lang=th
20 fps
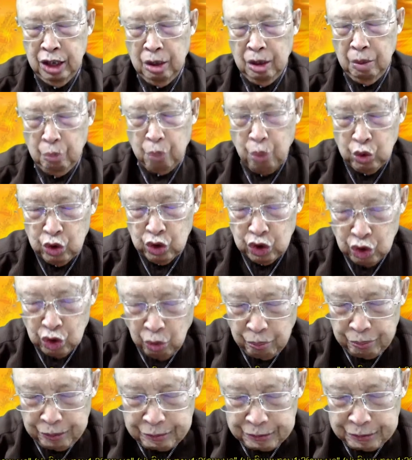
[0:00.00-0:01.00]
ผู้ทรง
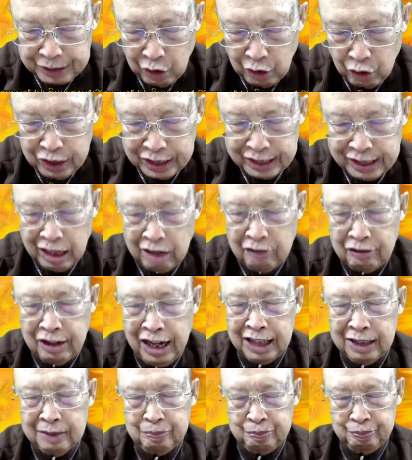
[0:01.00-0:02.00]
เป็นพระเจ้าแห่งจักรวาล
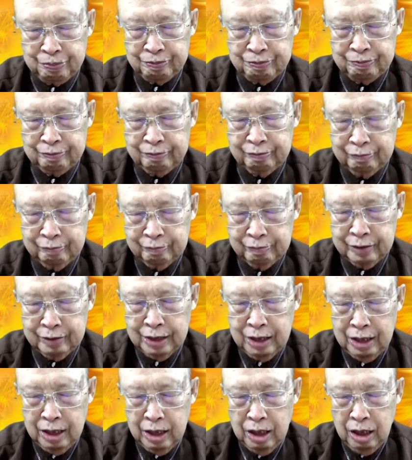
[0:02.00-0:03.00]

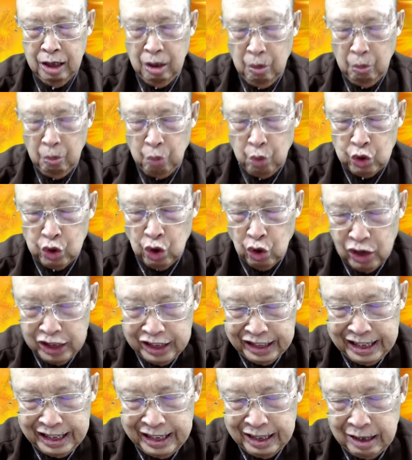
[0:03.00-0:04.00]
ผู้ทรงฤท
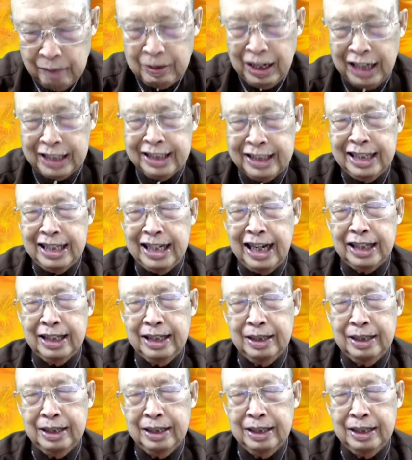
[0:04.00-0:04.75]
ธิ์เดชอำนาจยิ่งใหญ่